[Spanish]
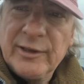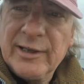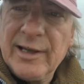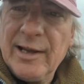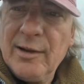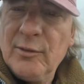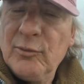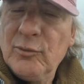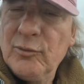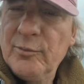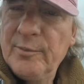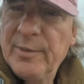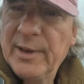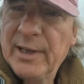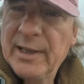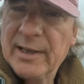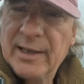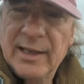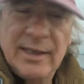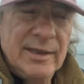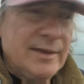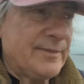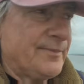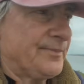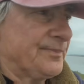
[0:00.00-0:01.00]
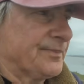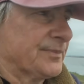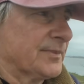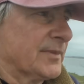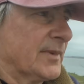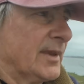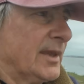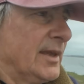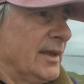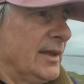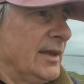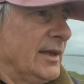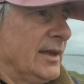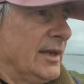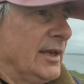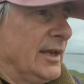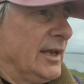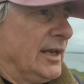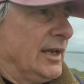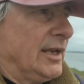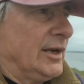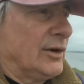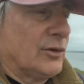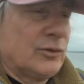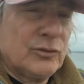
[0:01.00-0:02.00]
sacar un pejerrey.
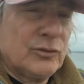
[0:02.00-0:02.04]
El